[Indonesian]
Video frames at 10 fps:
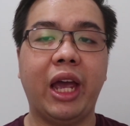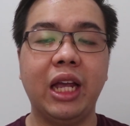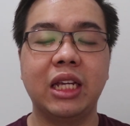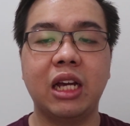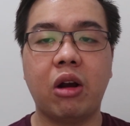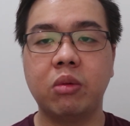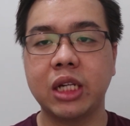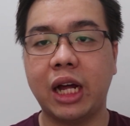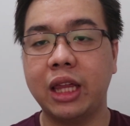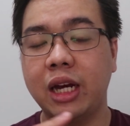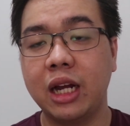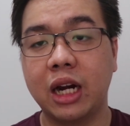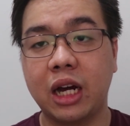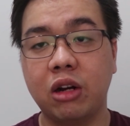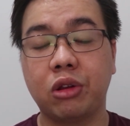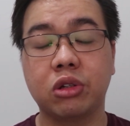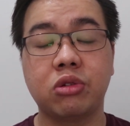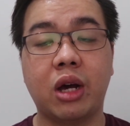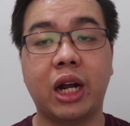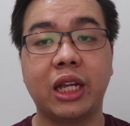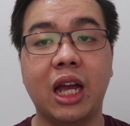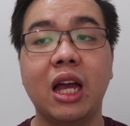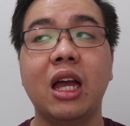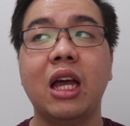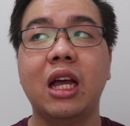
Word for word: Okay. Jadi kalau misalnya kalian tadi dengarkan untuk suaranya,